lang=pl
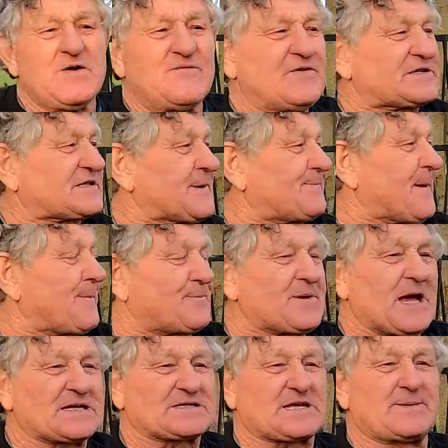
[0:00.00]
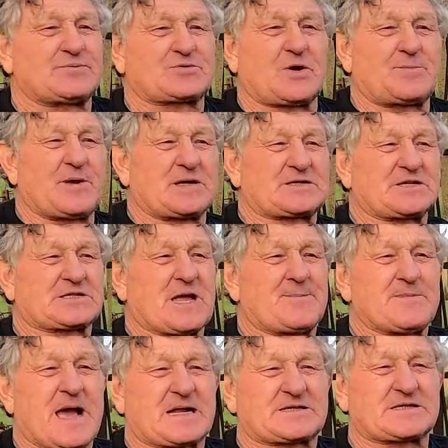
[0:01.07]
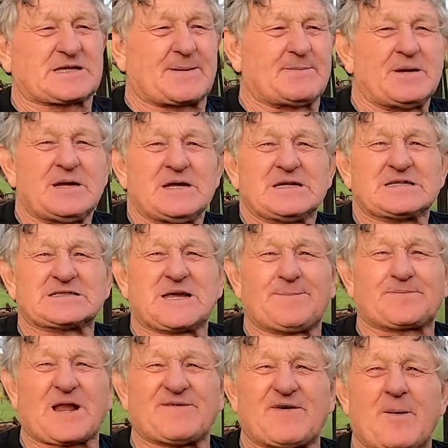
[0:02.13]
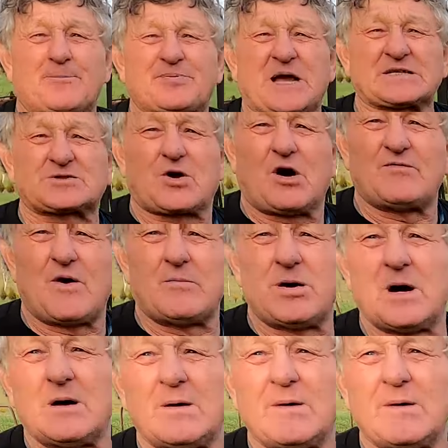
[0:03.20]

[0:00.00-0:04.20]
wysypę piaskiem sobie, czy tam jak, czy tam Ale oni kładą od razu piaskową. całe tafle,